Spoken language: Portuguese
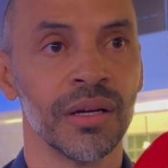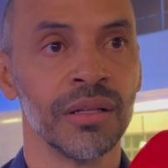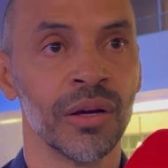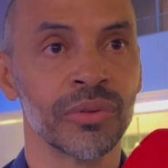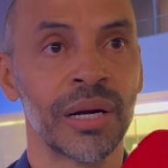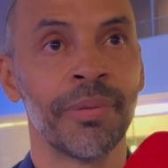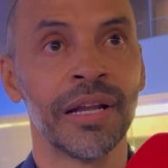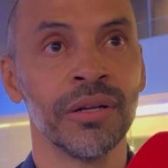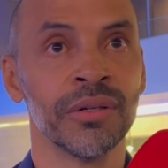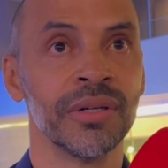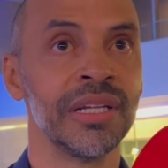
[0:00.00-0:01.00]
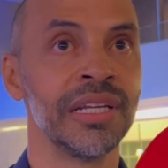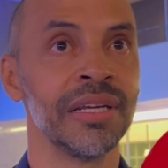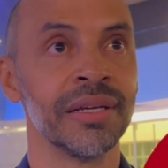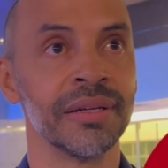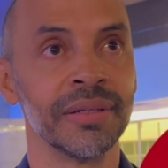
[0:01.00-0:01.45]
Não, o trabalho
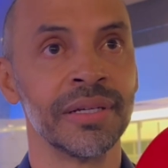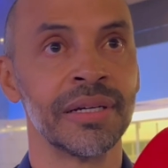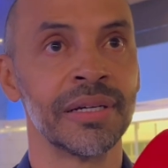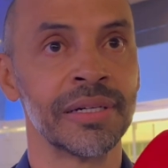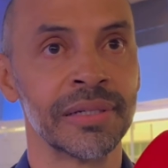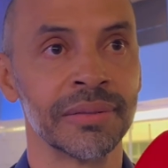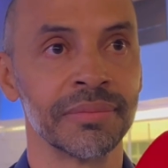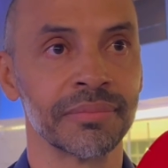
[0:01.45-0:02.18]
ele, é,